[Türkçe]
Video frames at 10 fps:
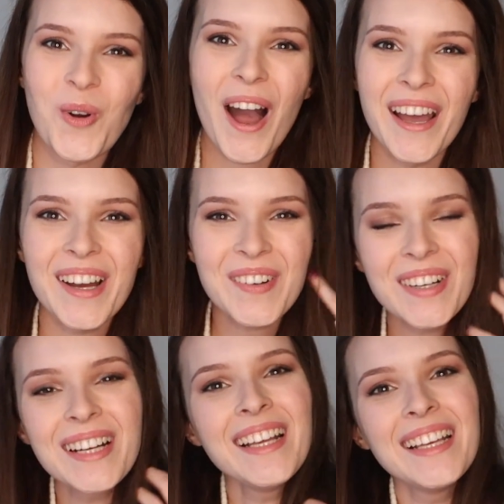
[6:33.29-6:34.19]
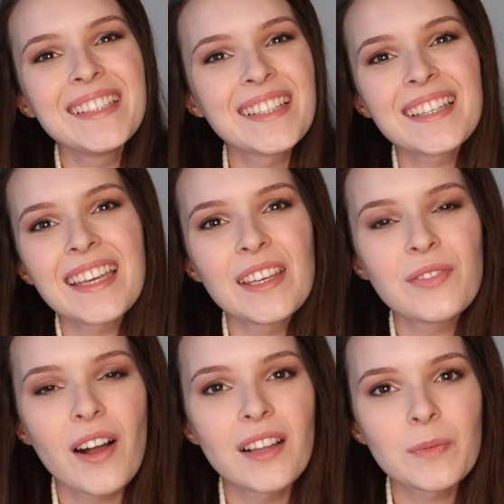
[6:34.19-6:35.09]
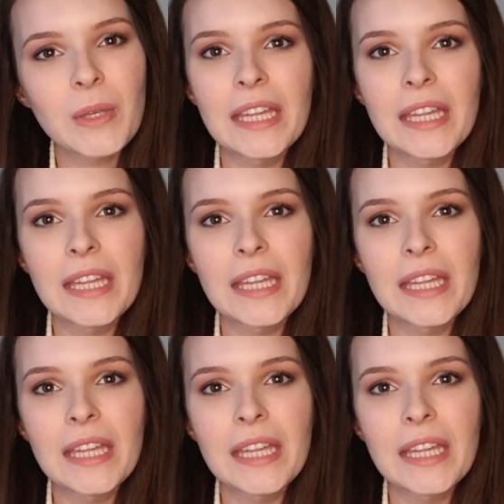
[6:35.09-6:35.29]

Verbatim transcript: bu ay ama yine de keyif aldım.